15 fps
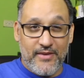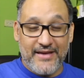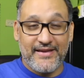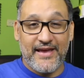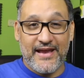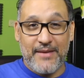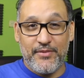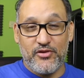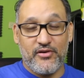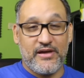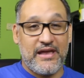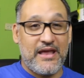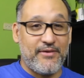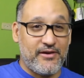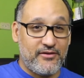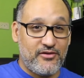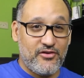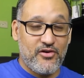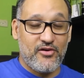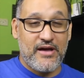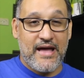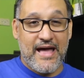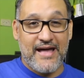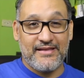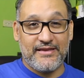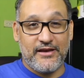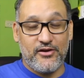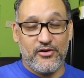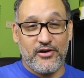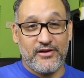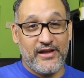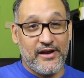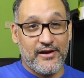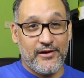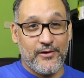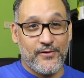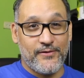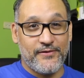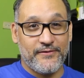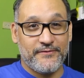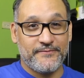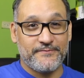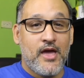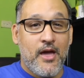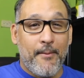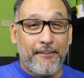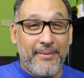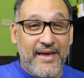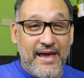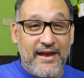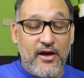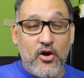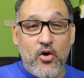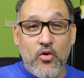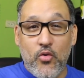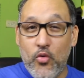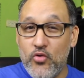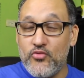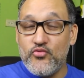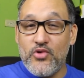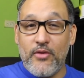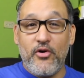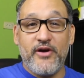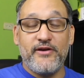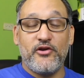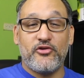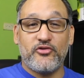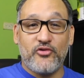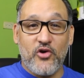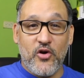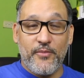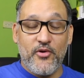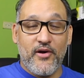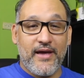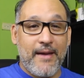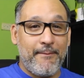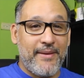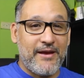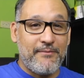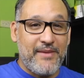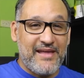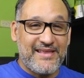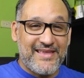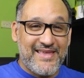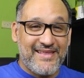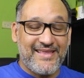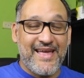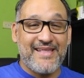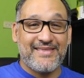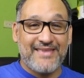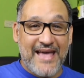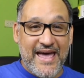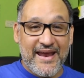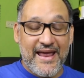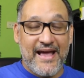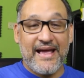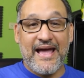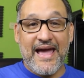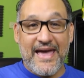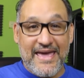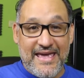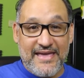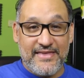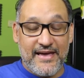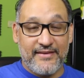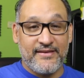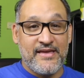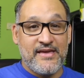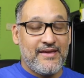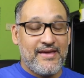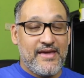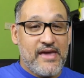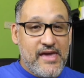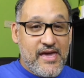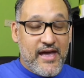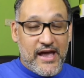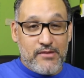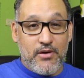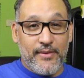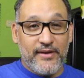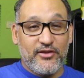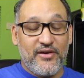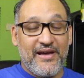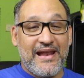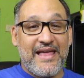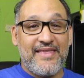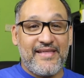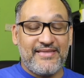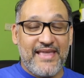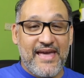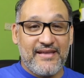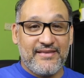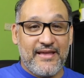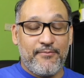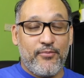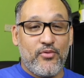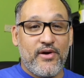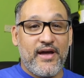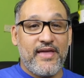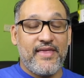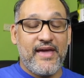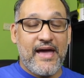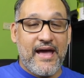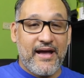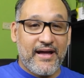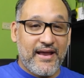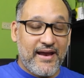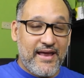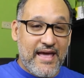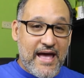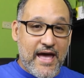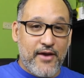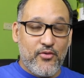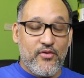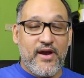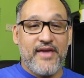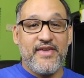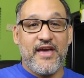más rápido que la versión anterior del reloj. Viene con un nuevo giroscopio que permite detectar caídas y en el momento que la detecta puede crear una